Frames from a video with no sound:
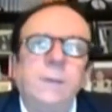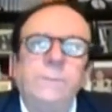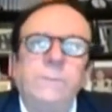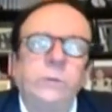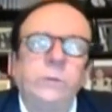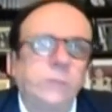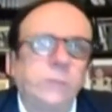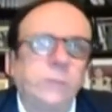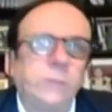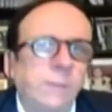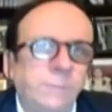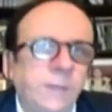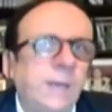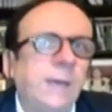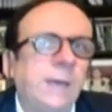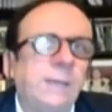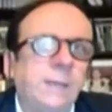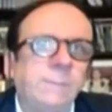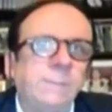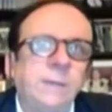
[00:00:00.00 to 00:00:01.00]
pero también
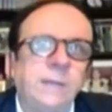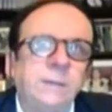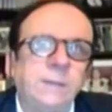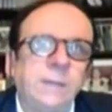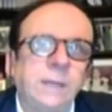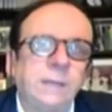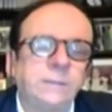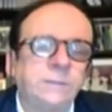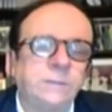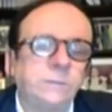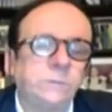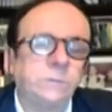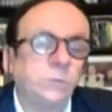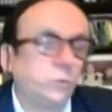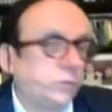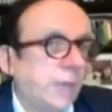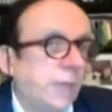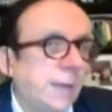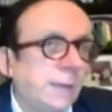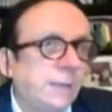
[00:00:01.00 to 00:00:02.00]
hay demandas
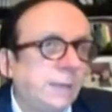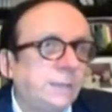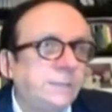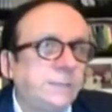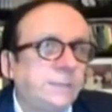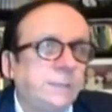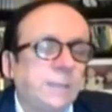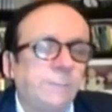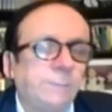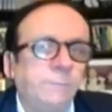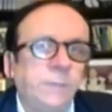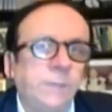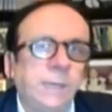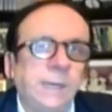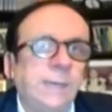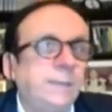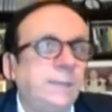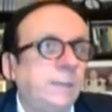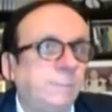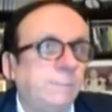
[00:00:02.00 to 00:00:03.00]
sociales y también
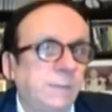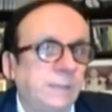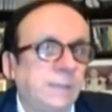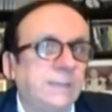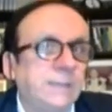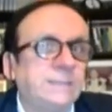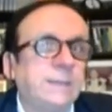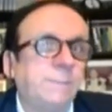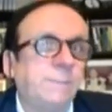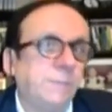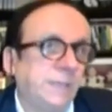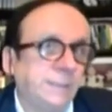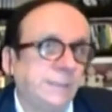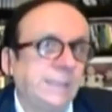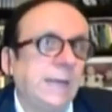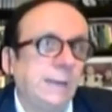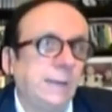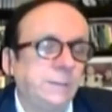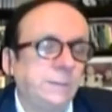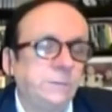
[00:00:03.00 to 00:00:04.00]
hay demandas
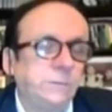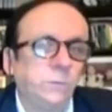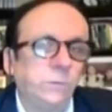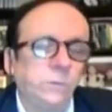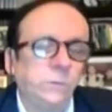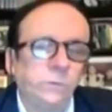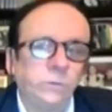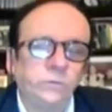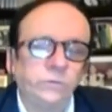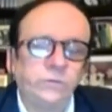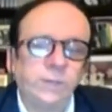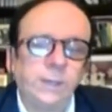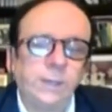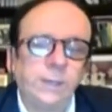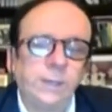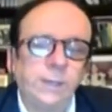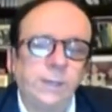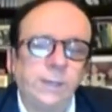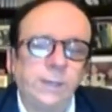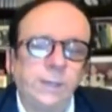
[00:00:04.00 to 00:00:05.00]
ambientales. Entonces,
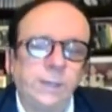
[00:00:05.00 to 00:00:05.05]
eh,